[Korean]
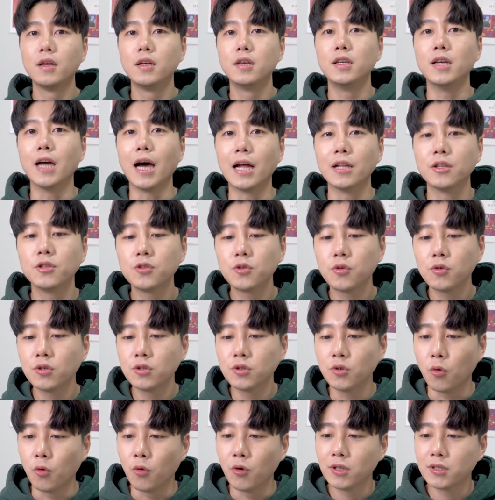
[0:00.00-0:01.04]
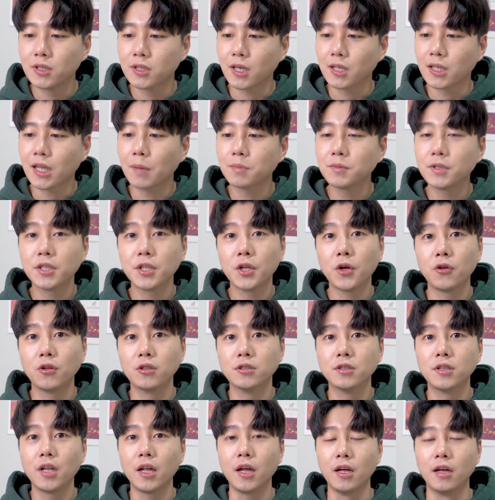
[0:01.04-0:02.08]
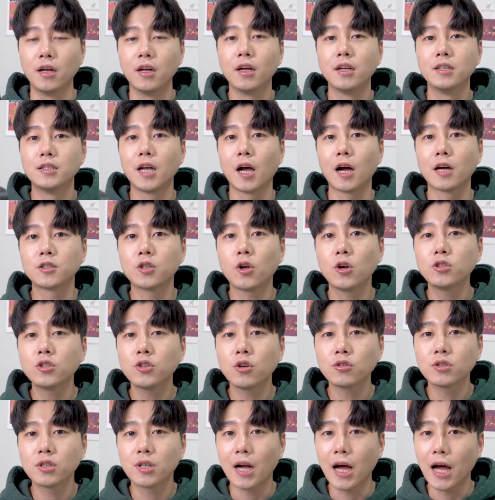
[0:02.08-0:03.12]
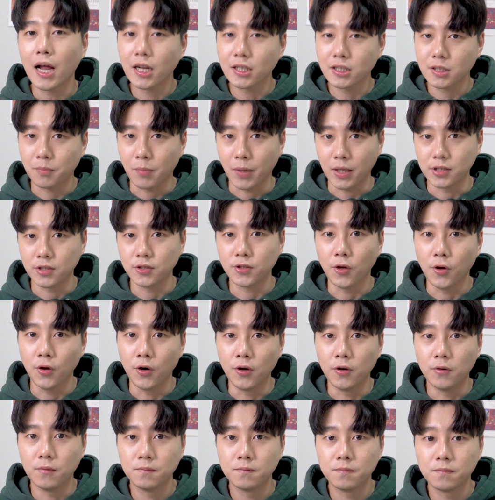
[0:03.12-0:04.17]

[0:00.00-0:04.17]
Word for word: 이 안드로이드 OS가 탑재되어 있는데 제가 설정들을 하나씩 봤어요.